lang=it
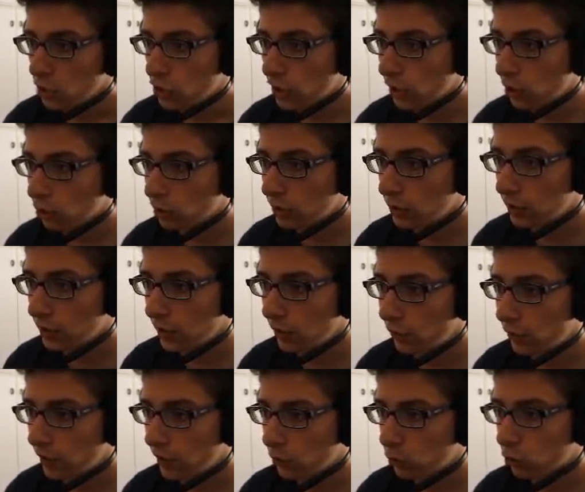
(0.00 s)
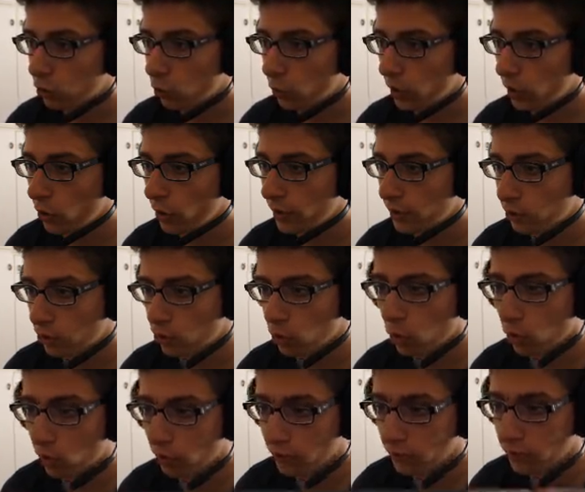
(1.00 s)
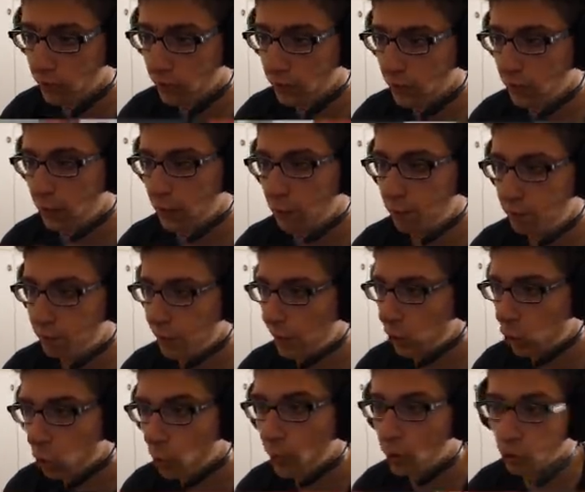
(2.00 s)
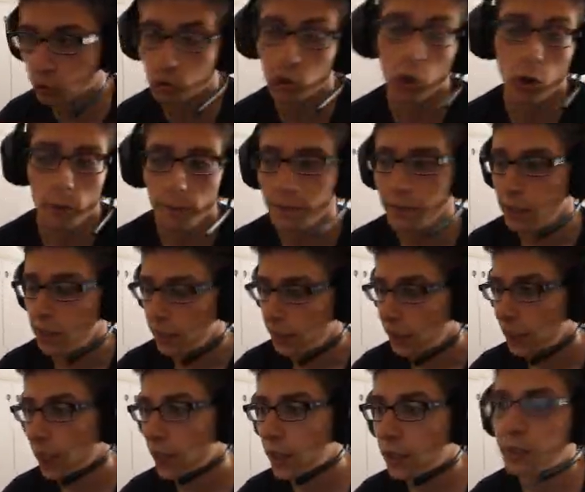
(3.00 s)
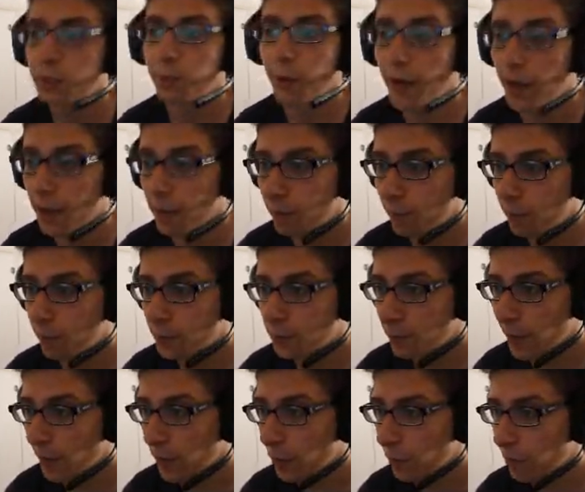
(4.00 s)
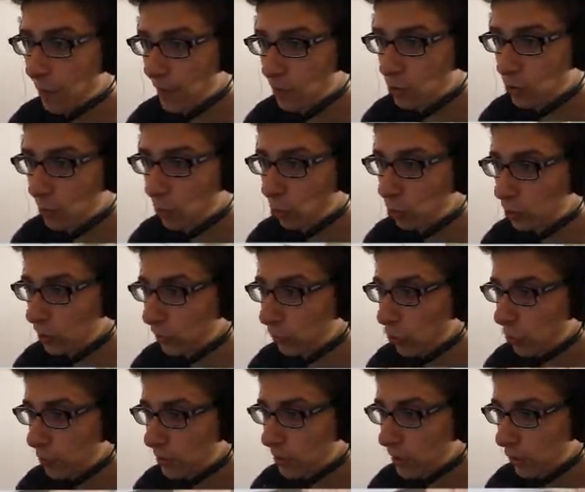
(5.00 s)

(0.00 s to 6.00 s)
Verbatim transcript: cerco di dirvi tutto quello che so eh, per come lo so e spe- spero e penso che molti di voi mi